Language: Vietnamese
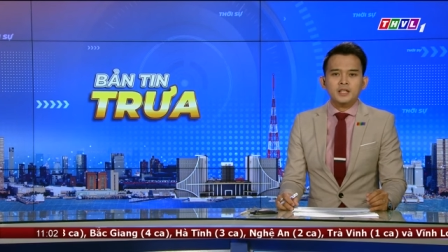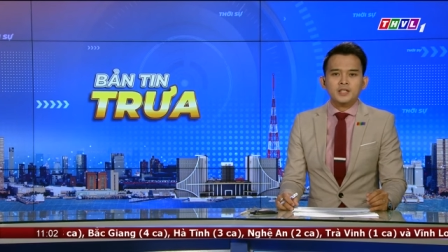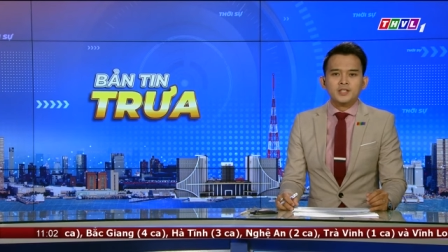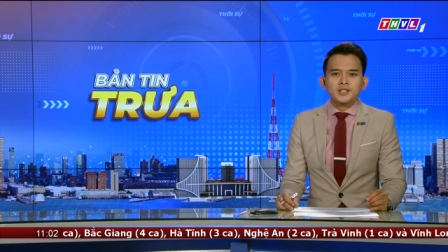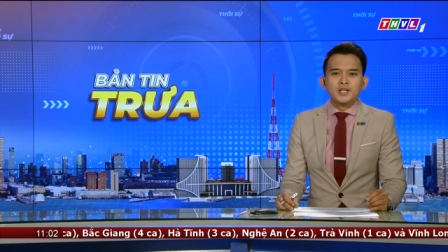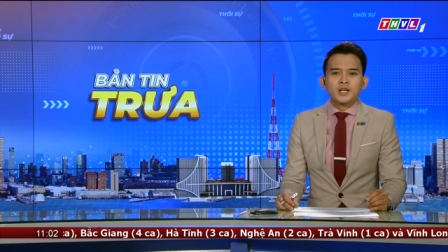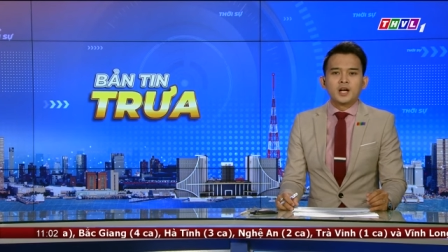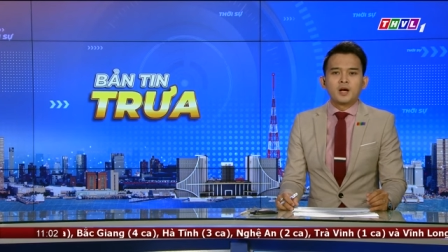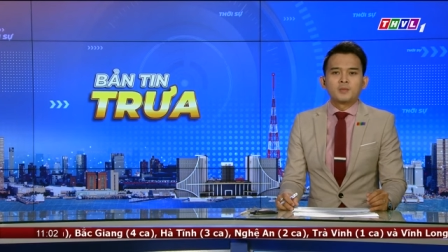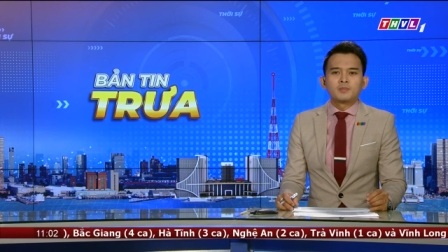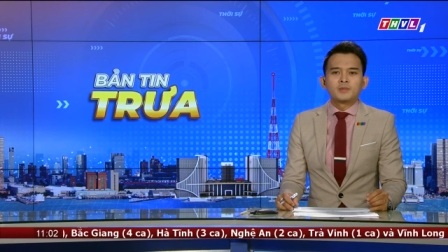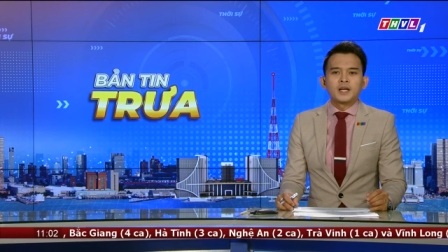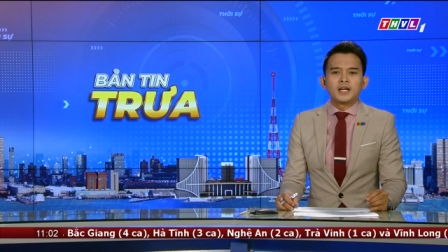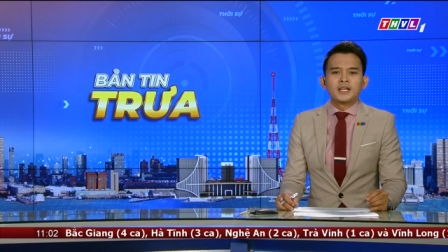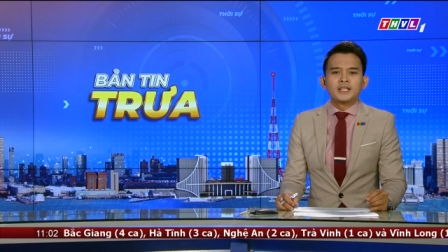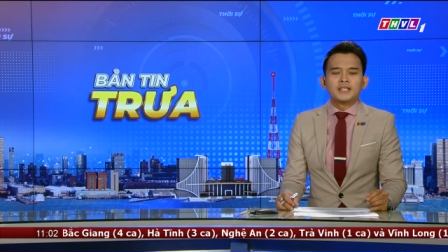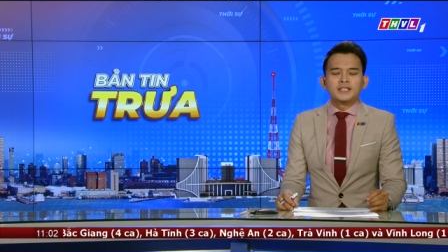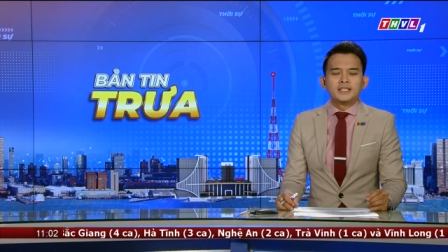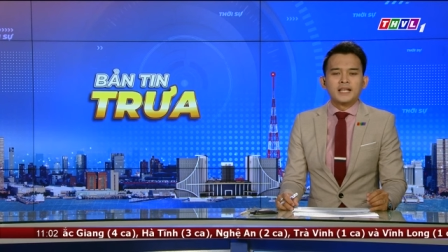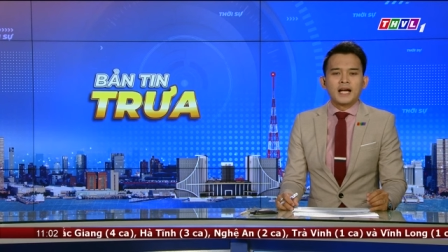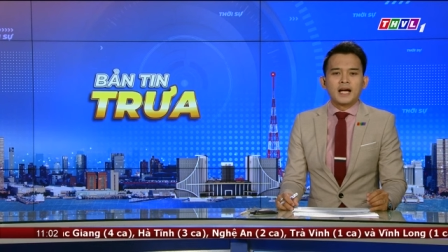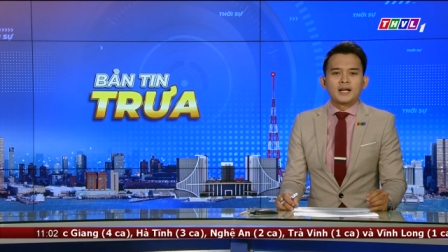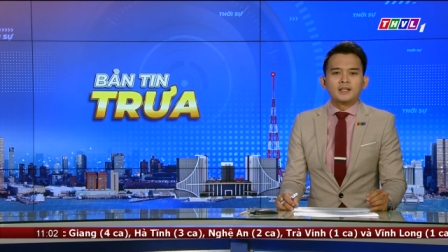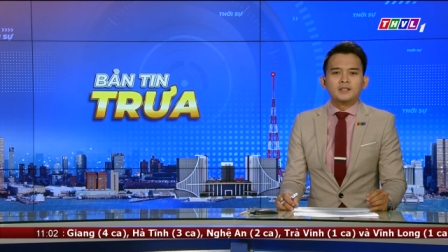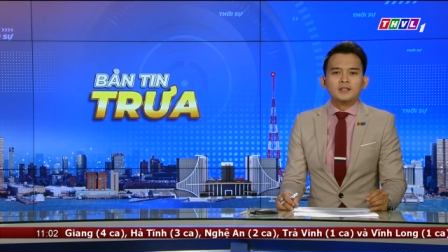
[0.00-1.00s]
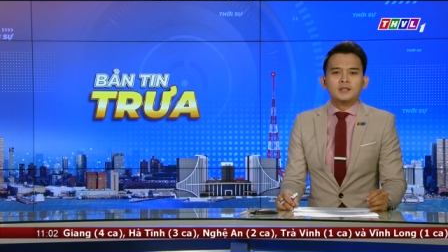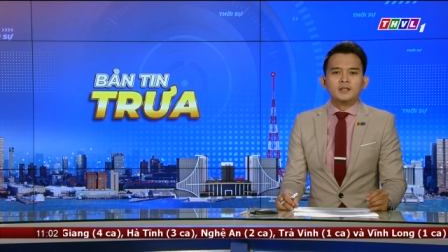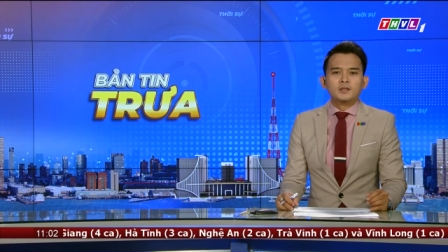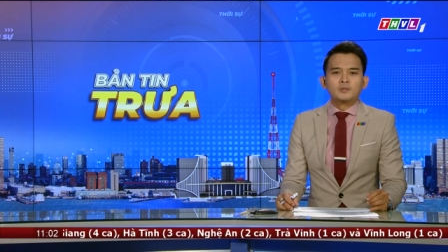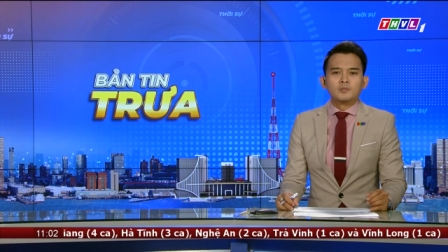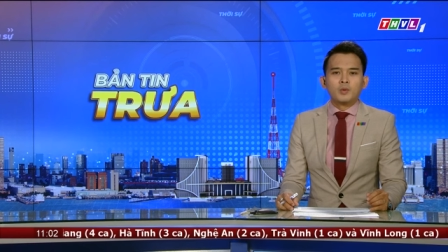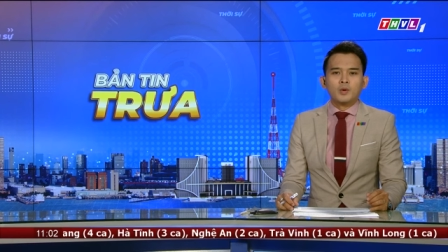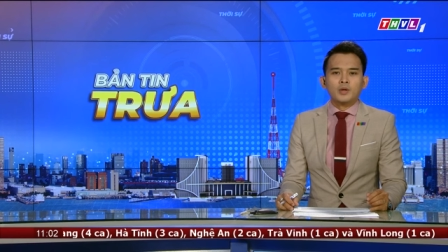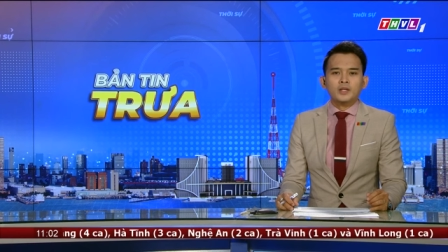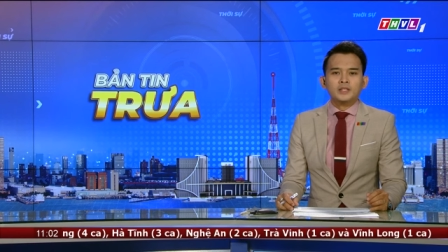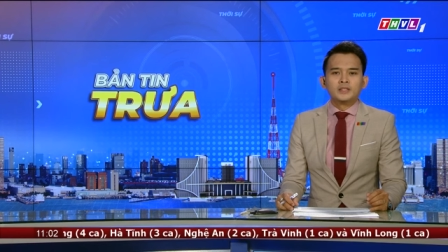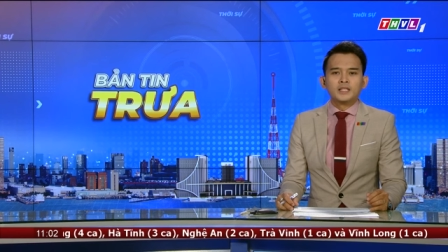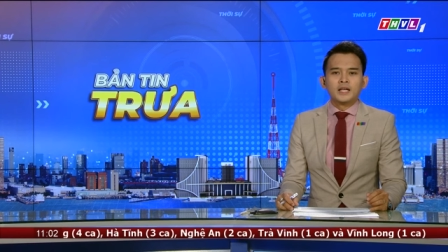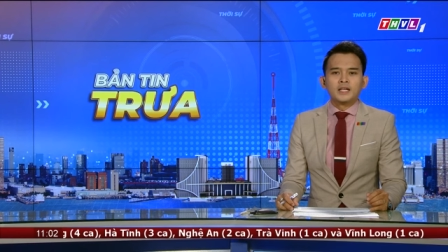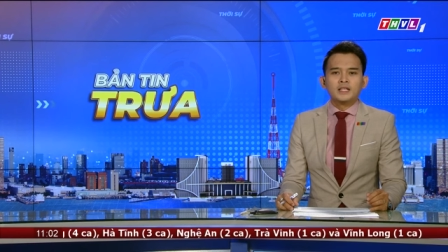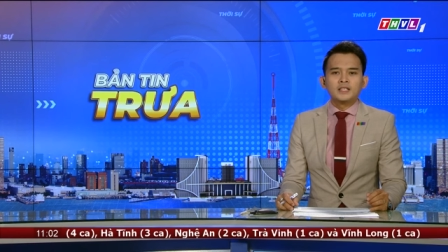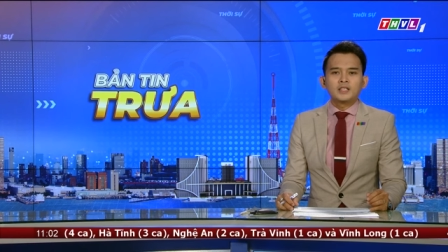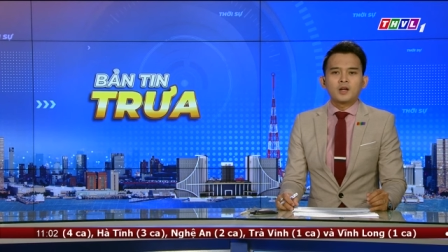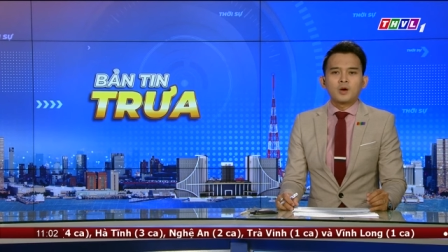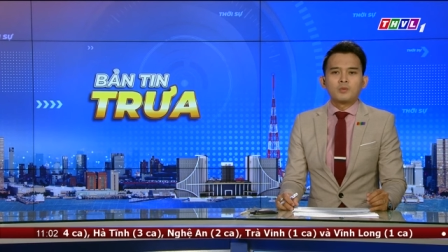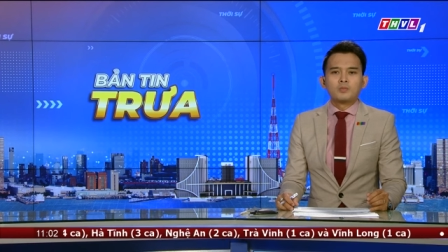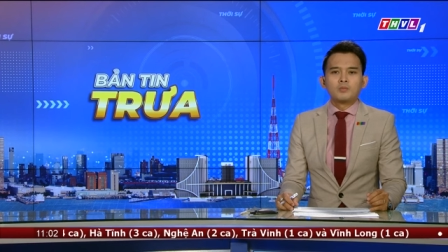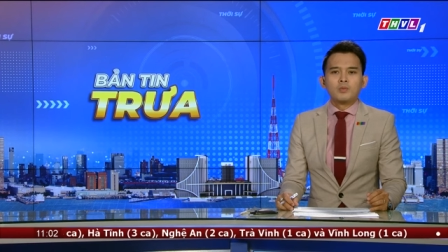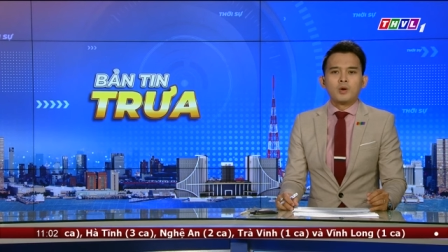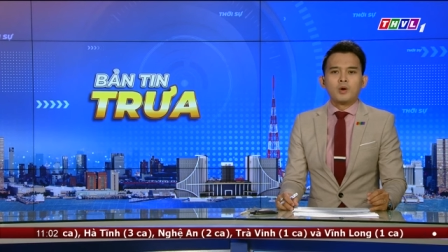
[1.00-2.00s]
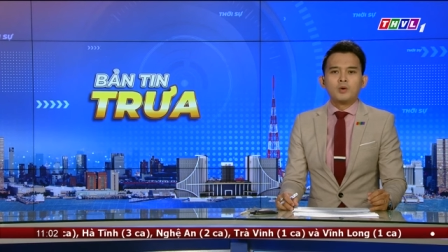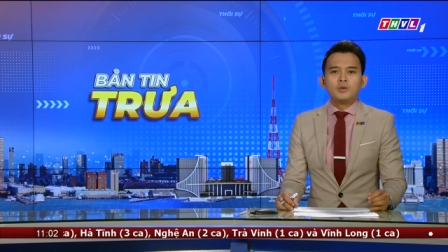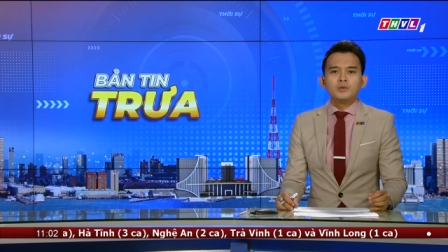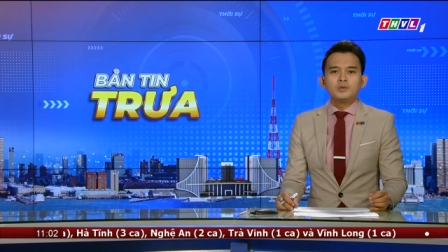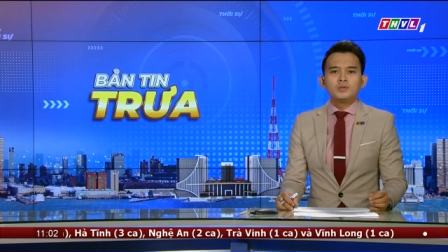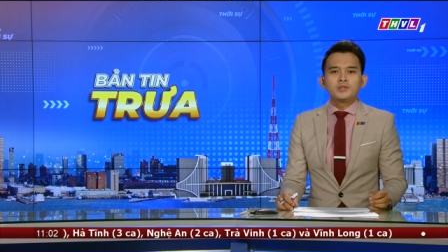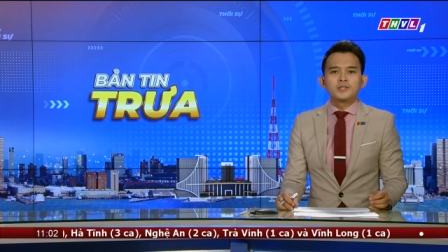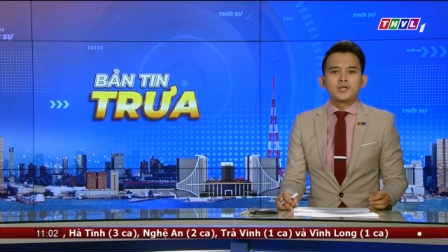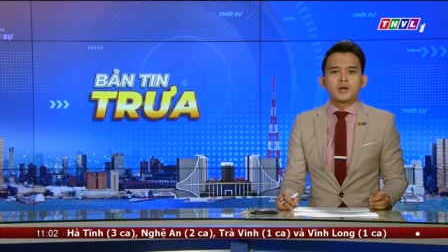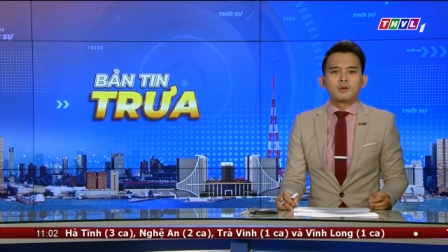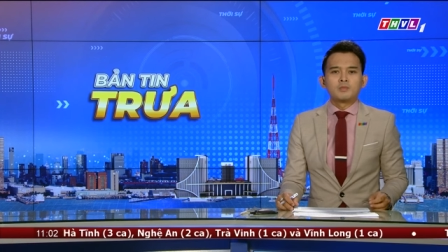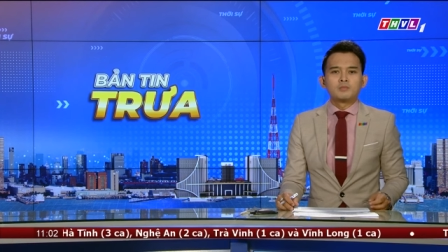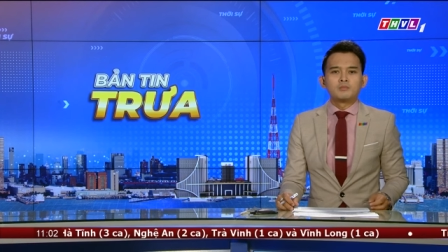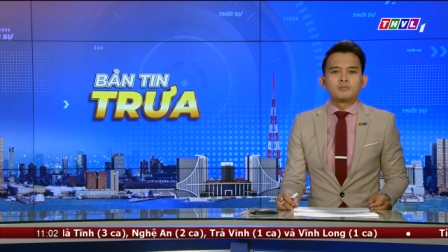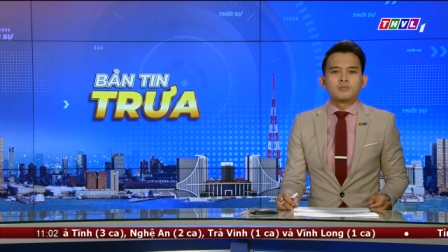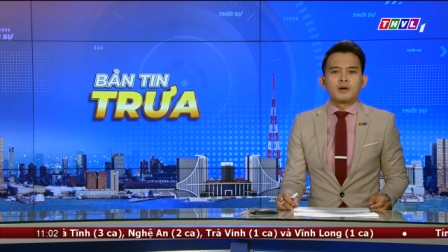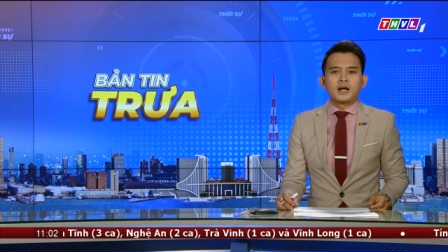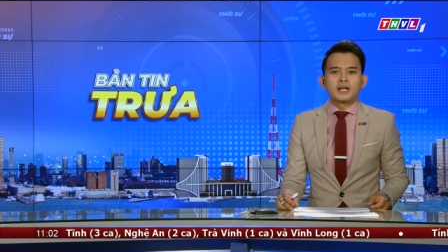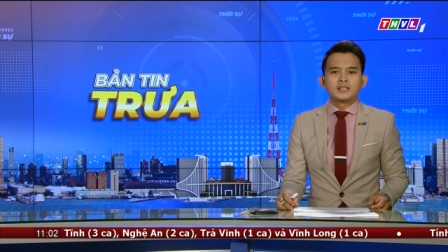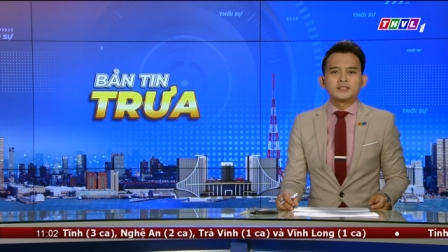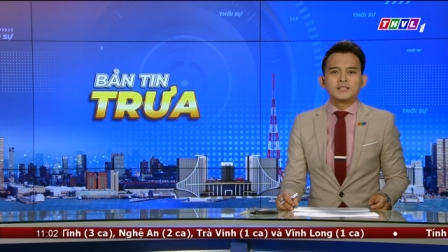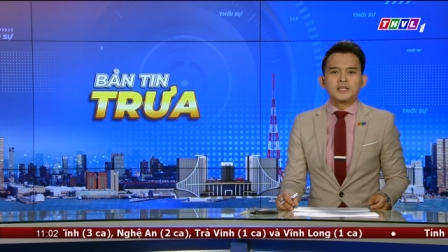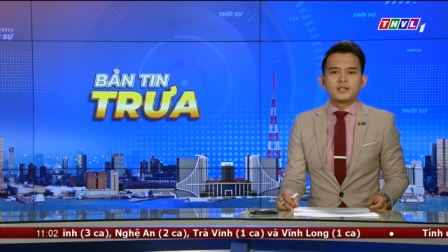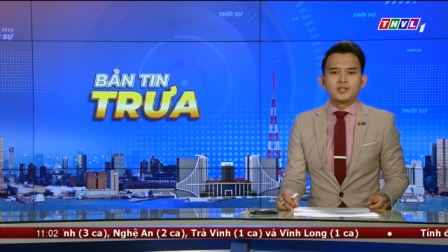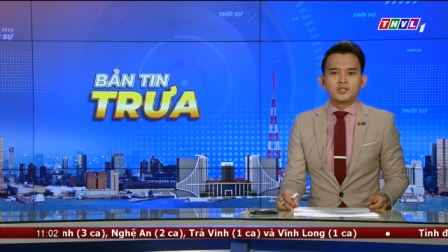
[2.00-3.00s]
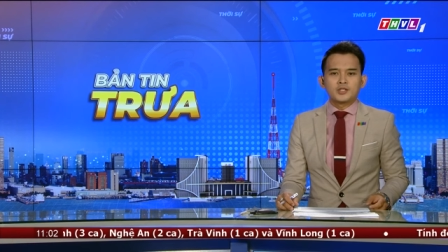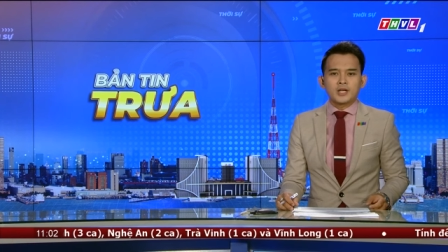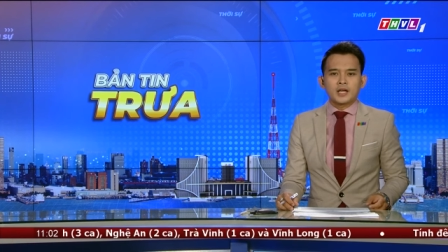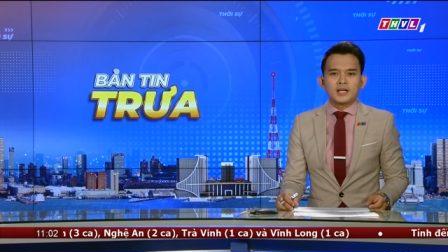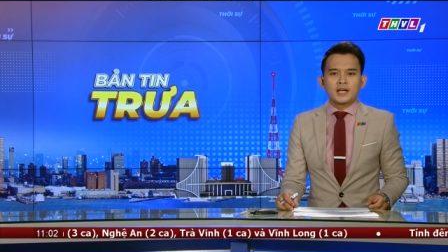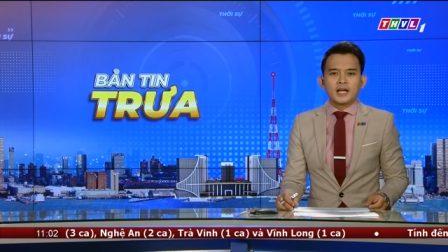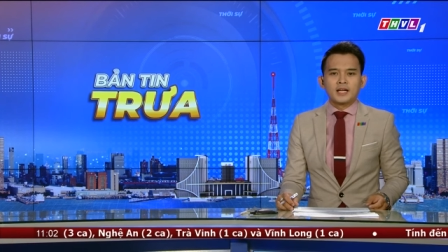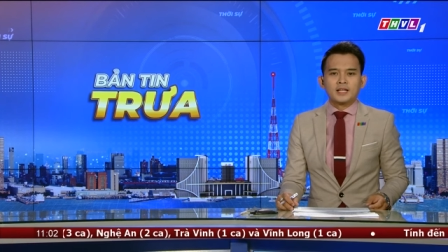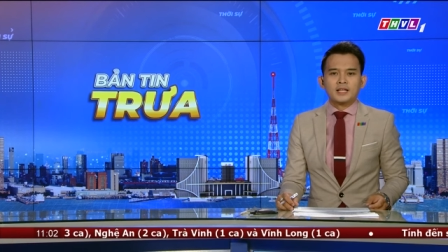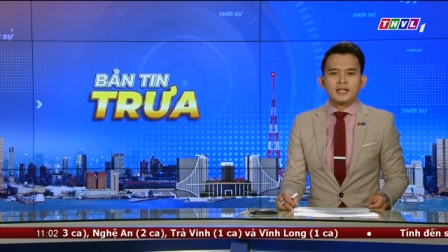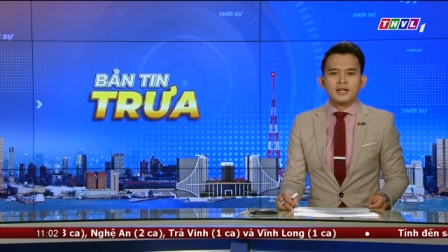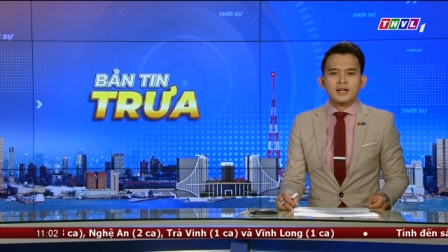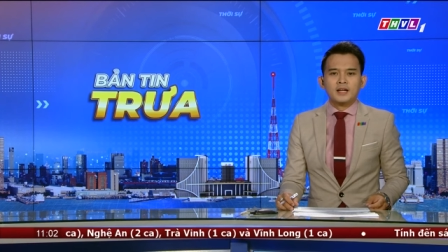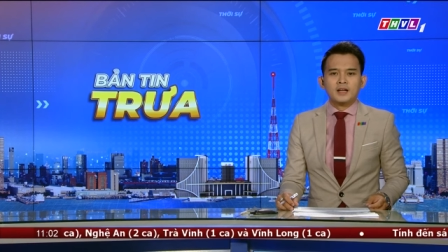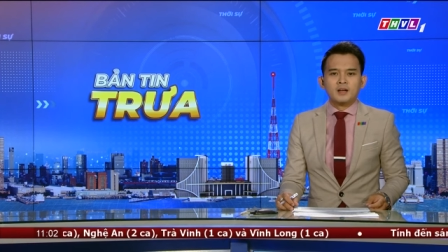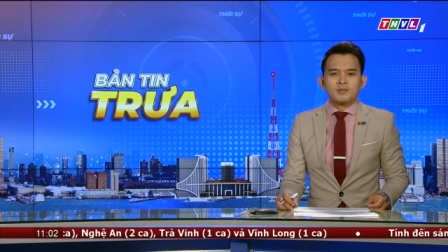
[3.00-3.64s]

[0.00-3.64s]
Trường hợp này đã được Bộ Y tế công bố trong bản tin sáng nay,